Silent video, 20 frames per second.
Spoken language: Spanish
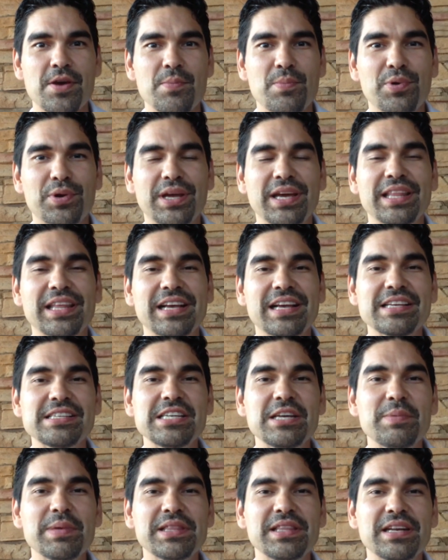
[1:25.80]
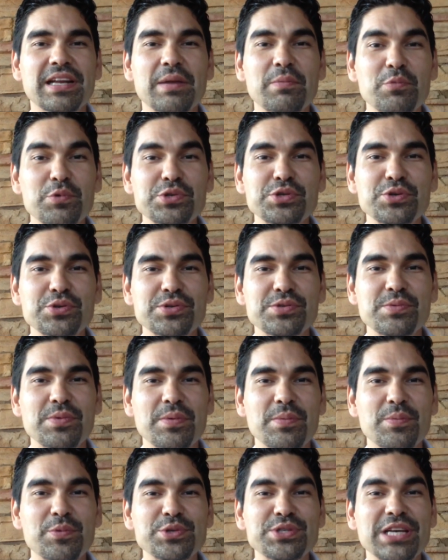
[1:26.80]
Porque de qué sirve tener muchos,
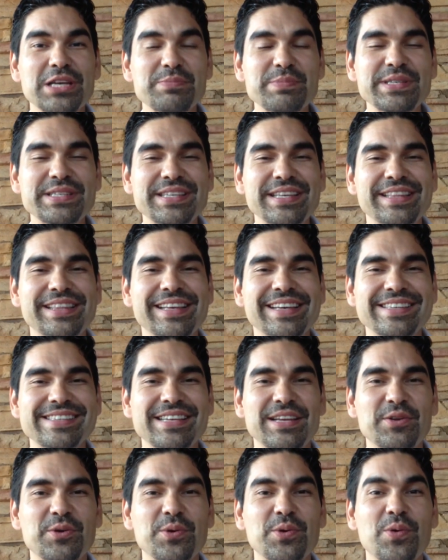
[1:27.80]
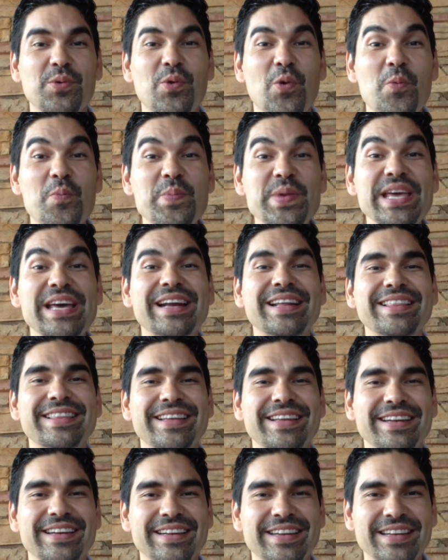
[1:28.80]
muchas visitas si no
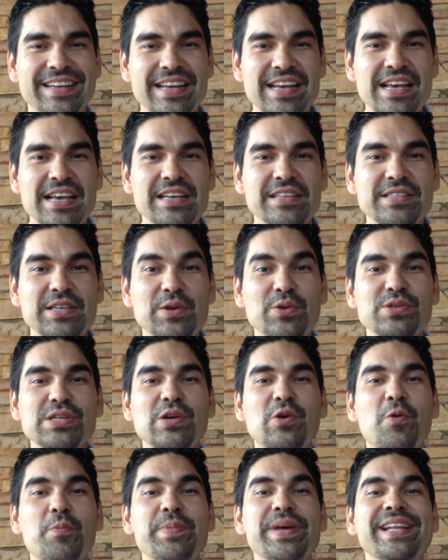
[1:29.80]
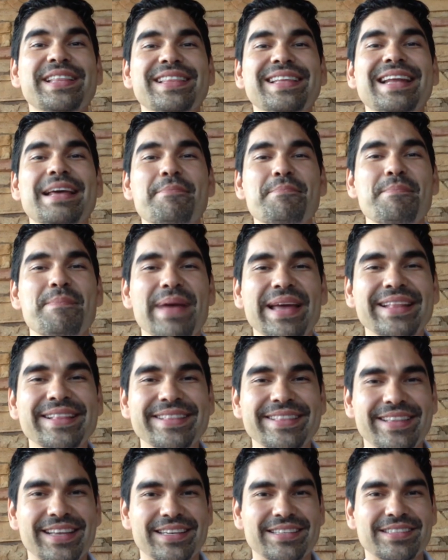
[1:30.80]
convierten, si no se convierten en
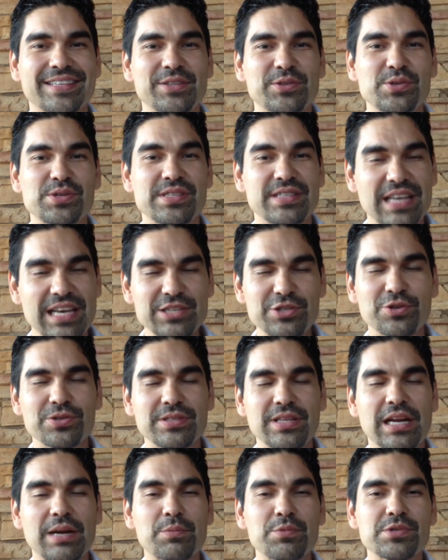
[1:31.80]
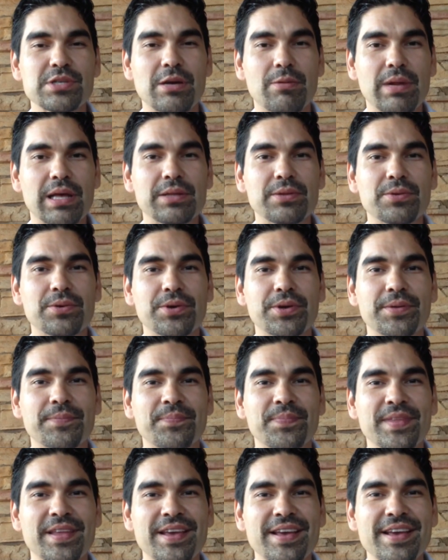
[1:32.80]
ventas. Entonces de eso estaremos hablando hoy.